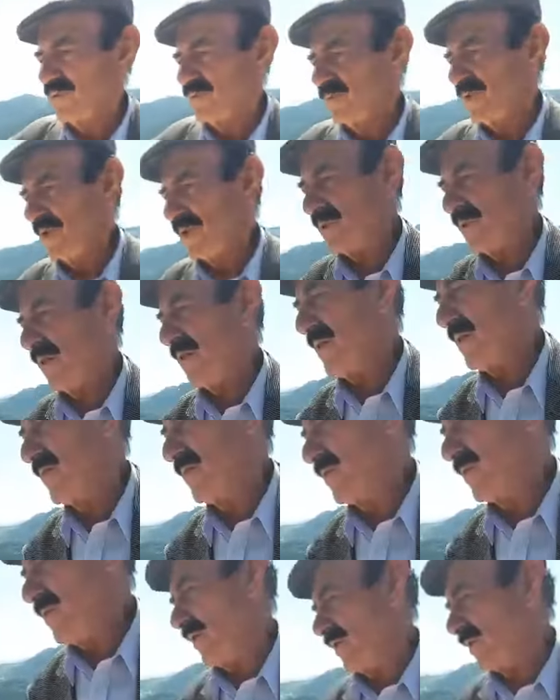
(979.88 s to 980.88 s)
bir eser
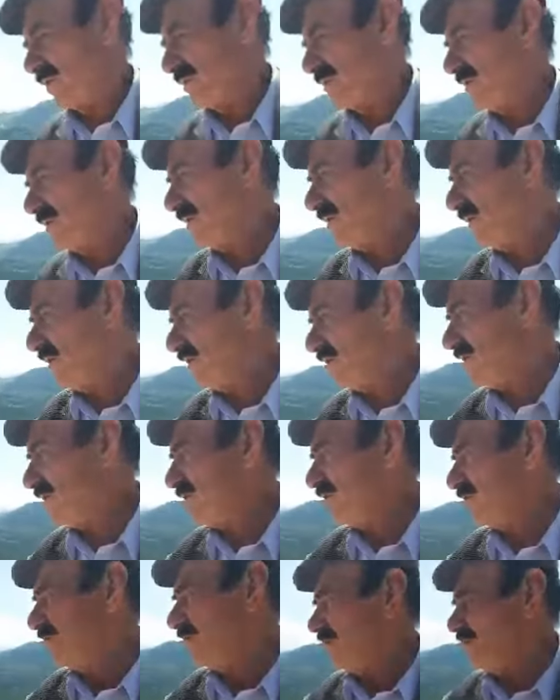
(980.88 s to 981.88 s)
bırakırsa kalır,
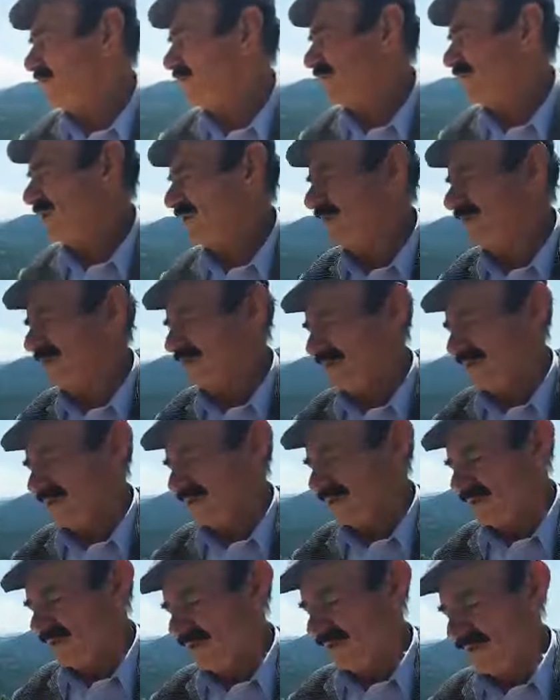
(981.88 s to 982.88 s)
bırakırsa
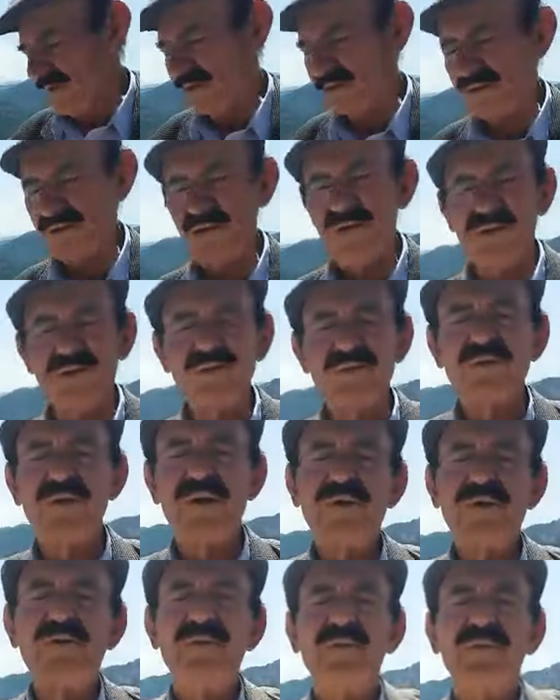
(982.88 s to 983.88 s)
Evet, ha şimdi mesela
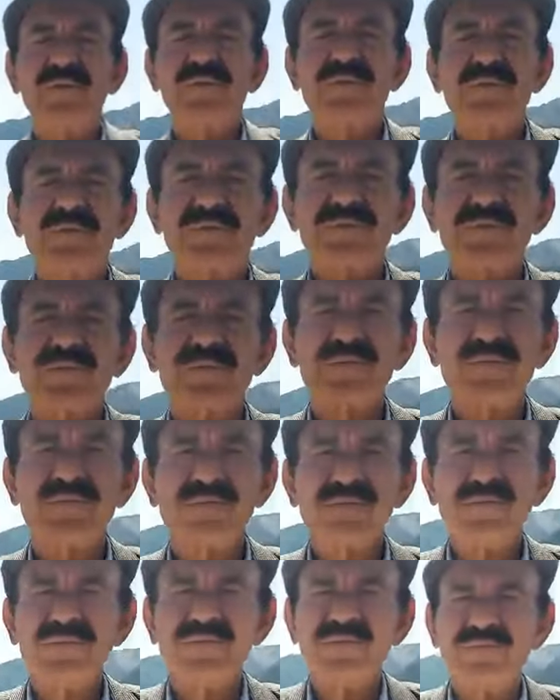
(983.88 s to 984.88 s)
Müden Baba anılıyor,
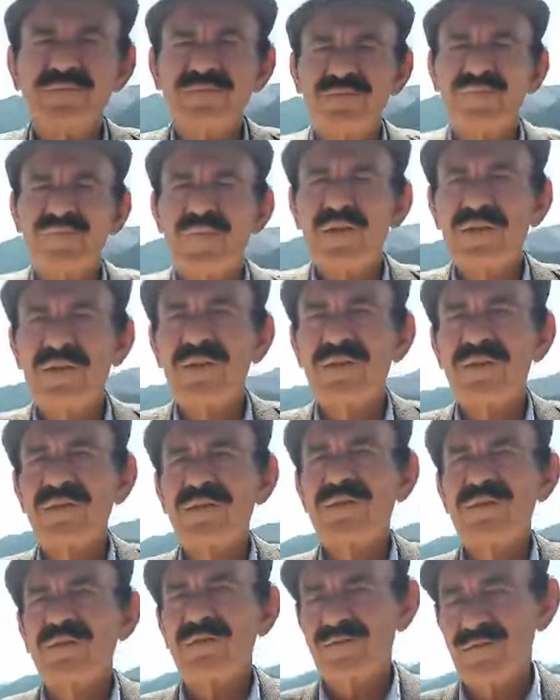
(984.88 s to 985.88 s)
Aşık
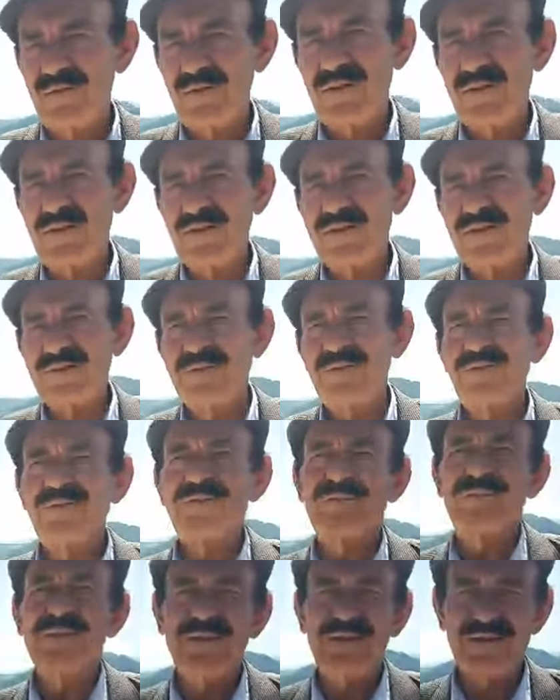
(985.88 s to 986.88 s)
Üzeyir anılıyor,
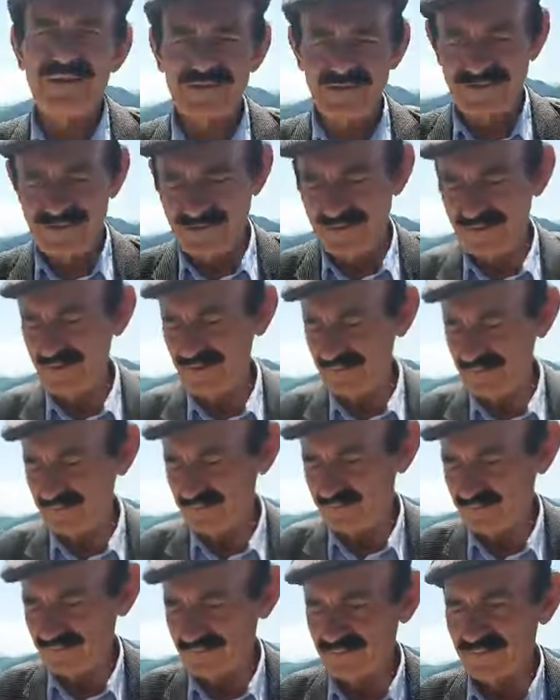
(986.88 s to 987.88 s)
Üzeyir. Aşık Zülalevi
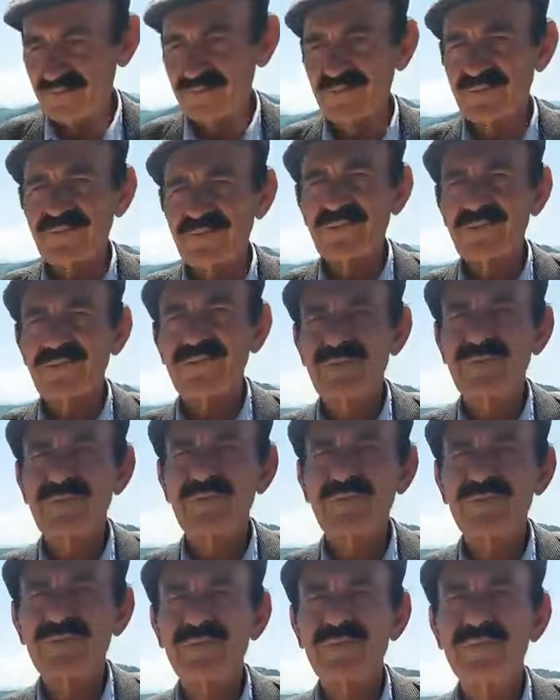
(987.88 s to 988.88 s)
Baba anılıyor.
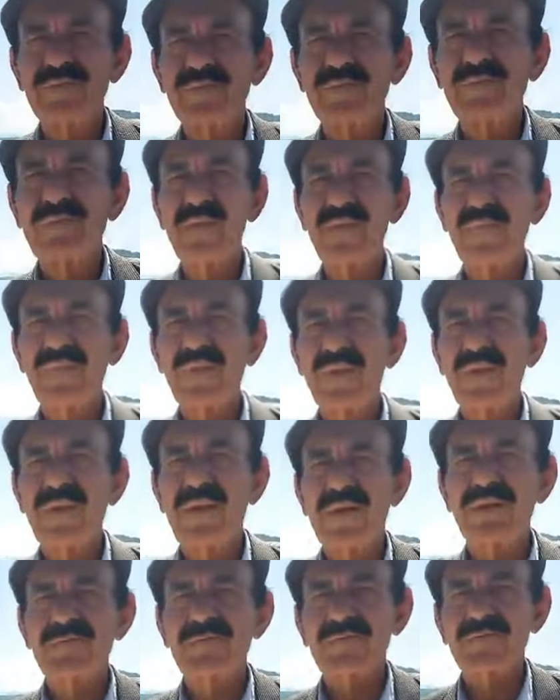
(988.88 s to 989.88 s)
Demek ki onlar kalıcı
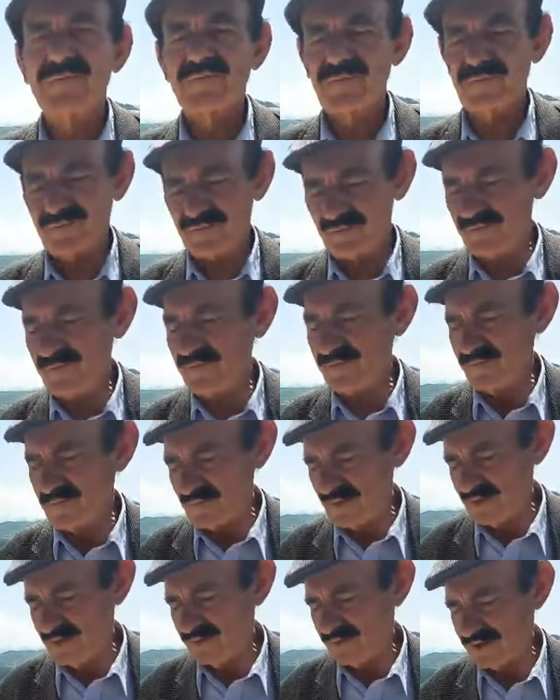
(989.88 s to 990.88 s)
şeyler yaptılar.
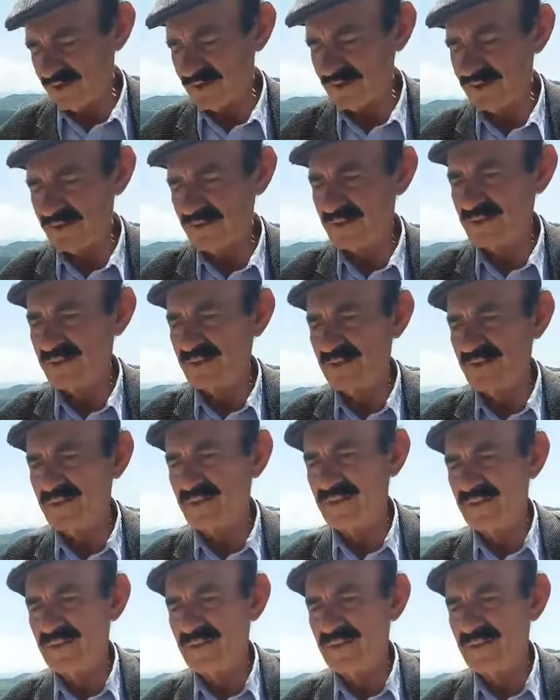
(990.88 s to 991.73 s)
Evet. Böyle e,